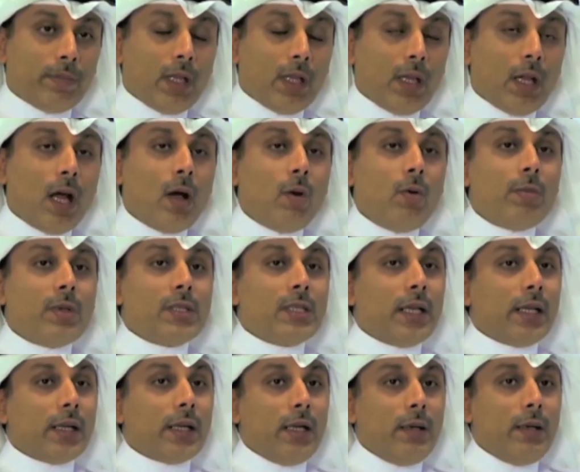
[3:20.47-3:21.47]
او
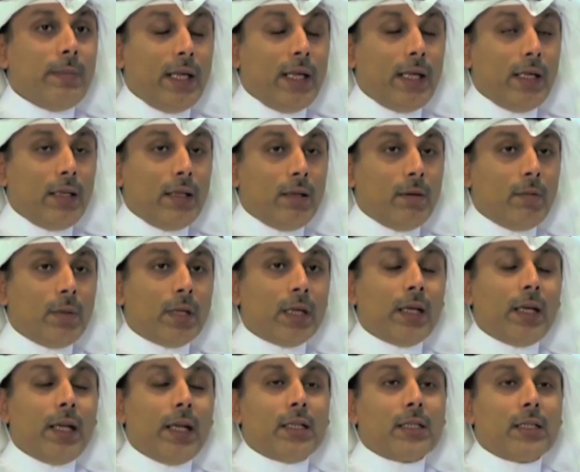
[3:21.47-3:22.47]
مساره المهني من
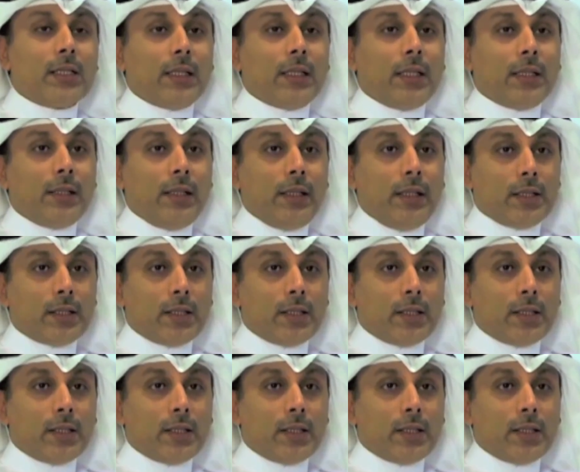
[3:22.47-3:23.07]
خلال الشهادات اللي يحصل